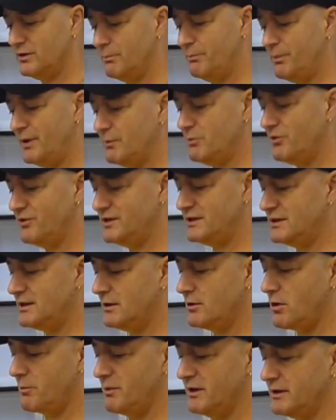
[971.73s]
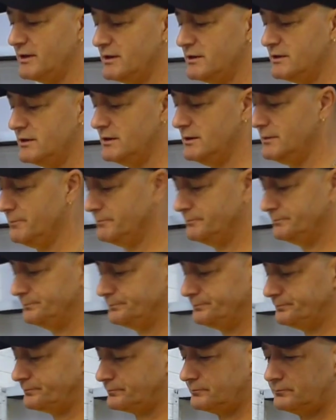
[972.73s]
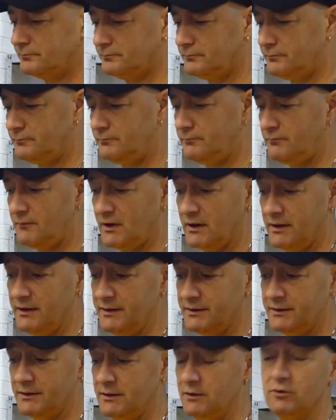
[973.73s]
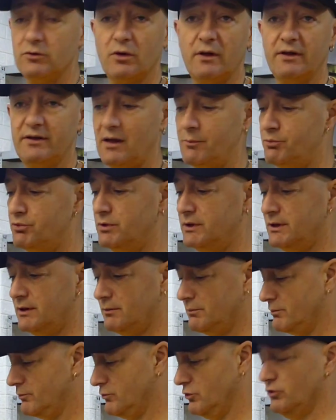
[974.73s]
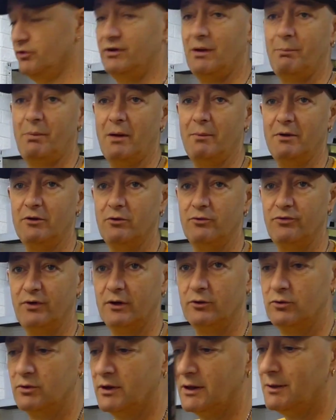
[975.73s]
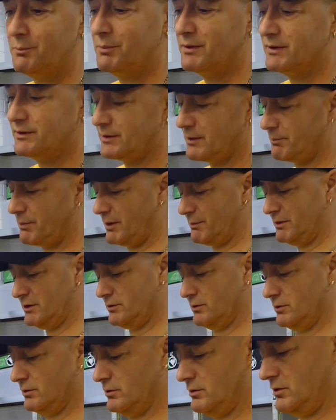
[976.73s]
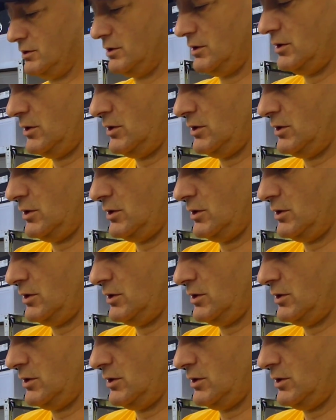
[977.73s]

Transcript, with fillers: c'est pas une mauvaise idée d'en mettre ici, ici sur les appuis. ça permet de faire du grip et ça permet de